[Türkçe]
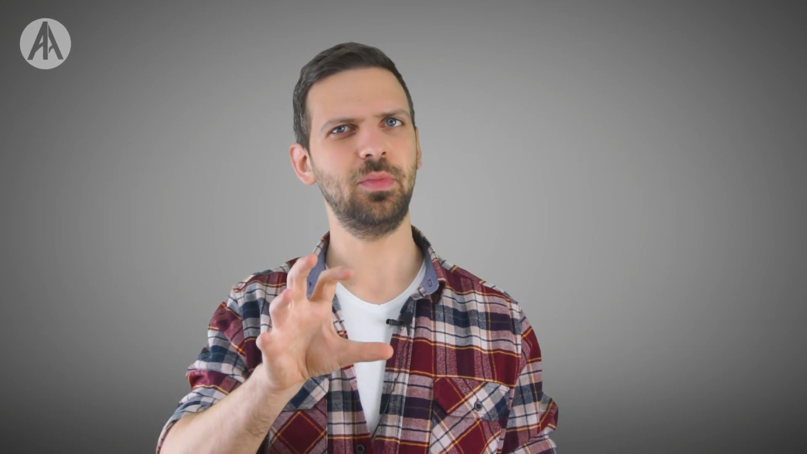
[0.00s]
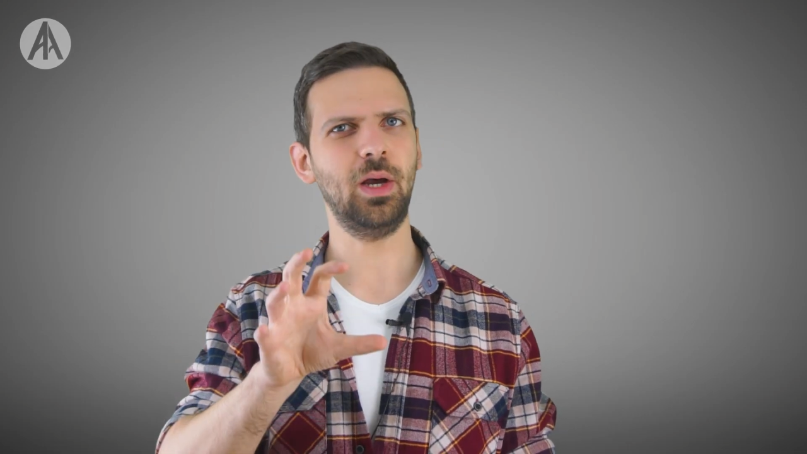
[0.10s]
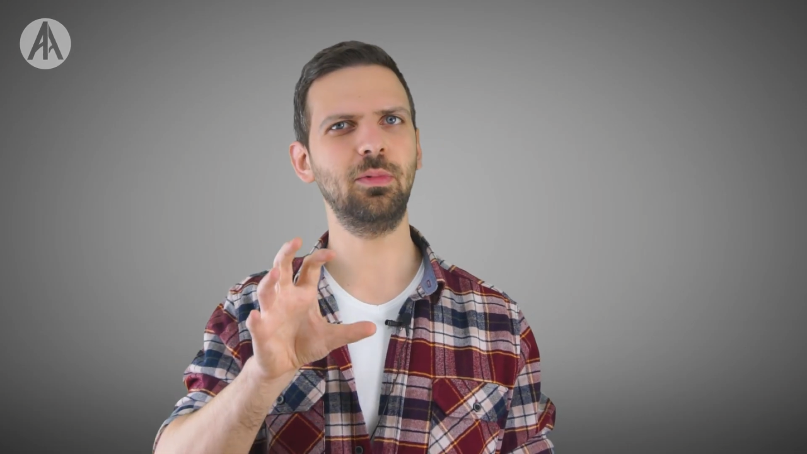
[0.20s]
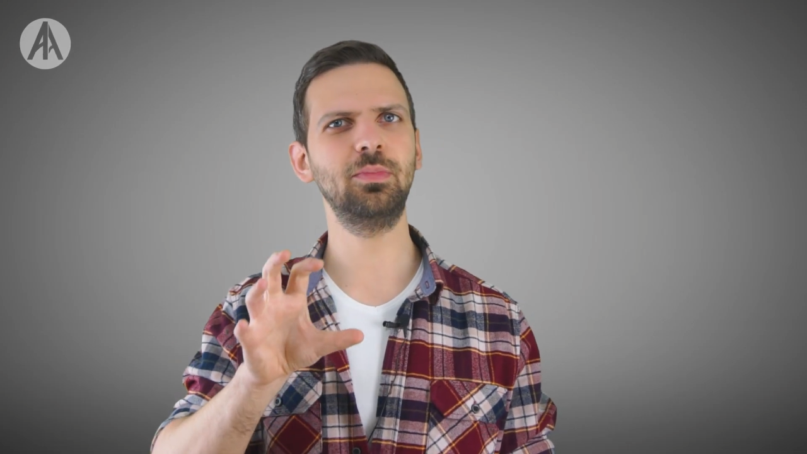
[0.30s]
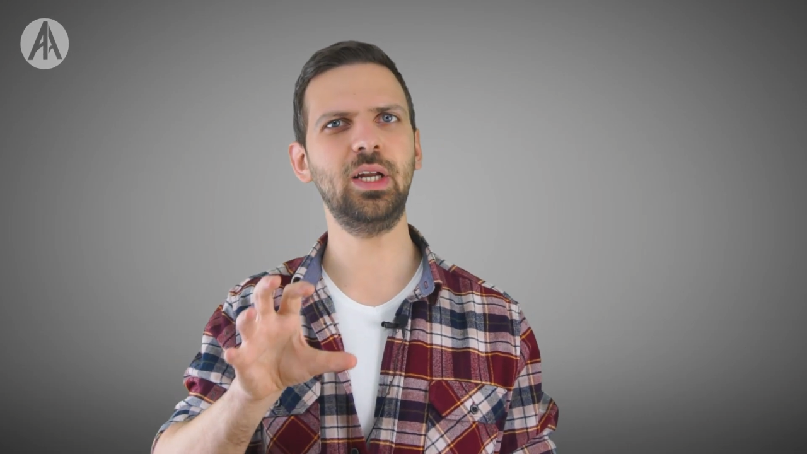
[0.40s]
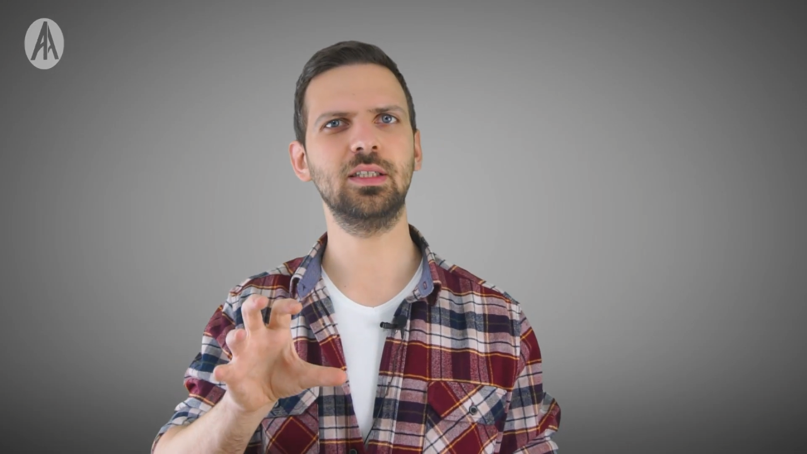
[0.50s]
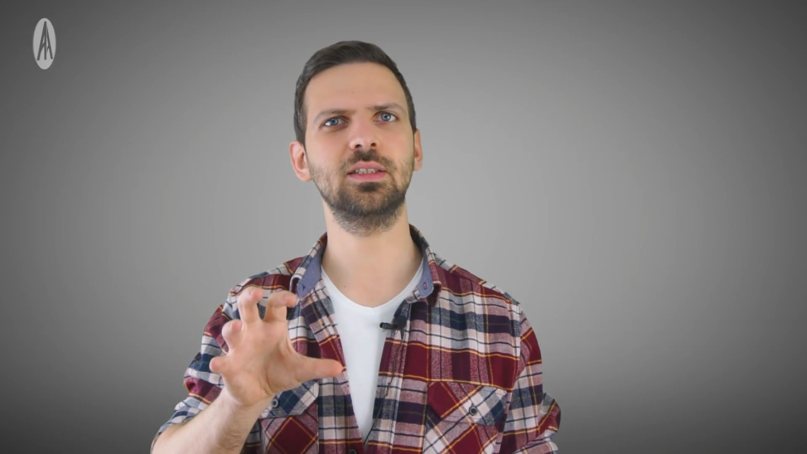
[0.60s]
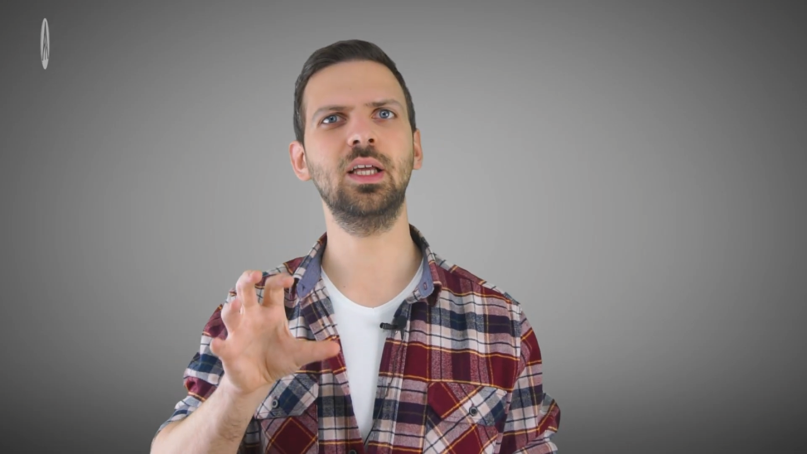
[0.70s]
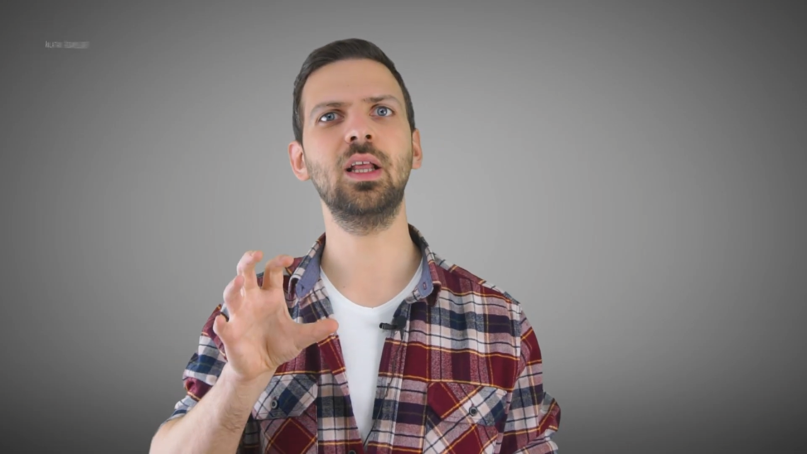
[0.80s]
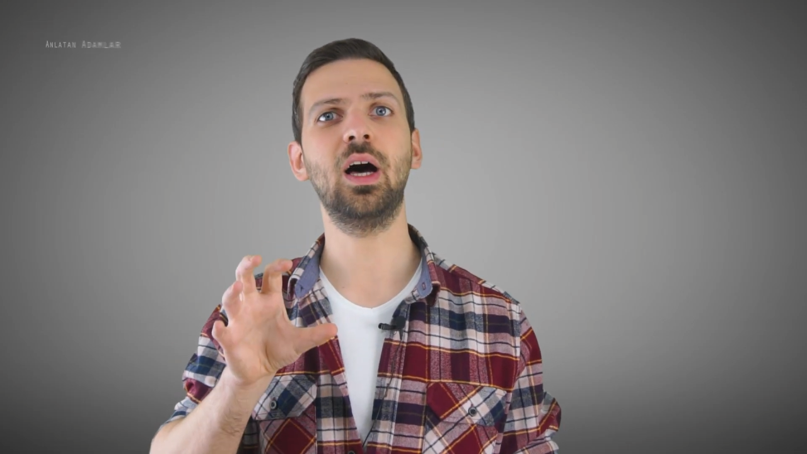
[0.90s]
Ama
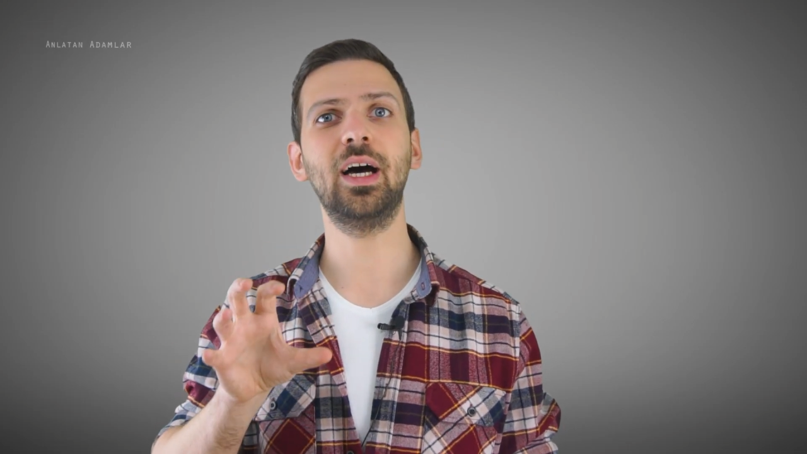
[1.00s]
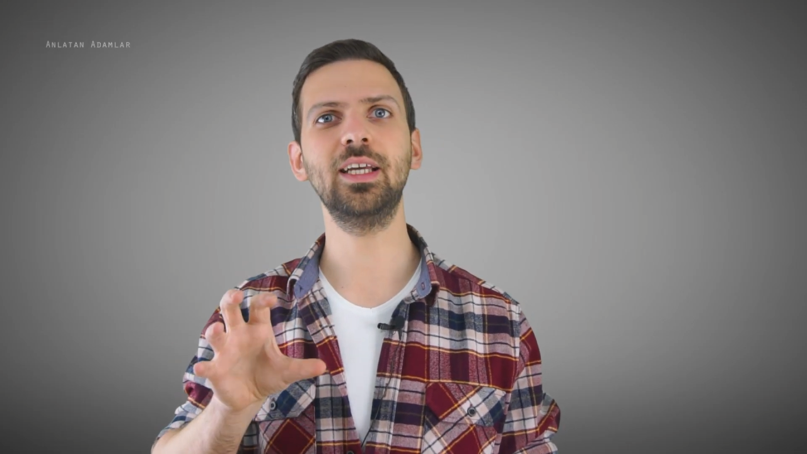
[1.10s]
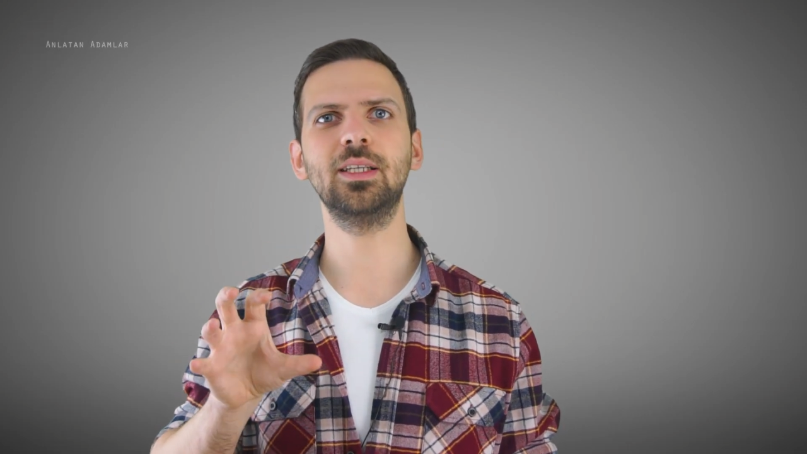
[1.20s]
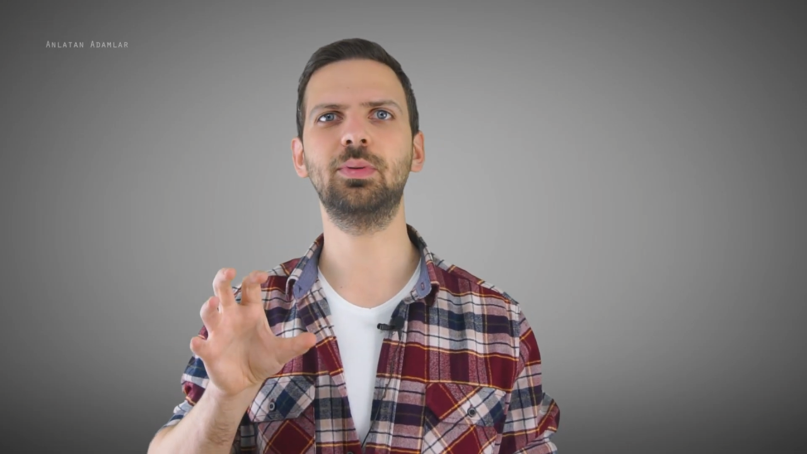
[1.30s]
birazdan aynı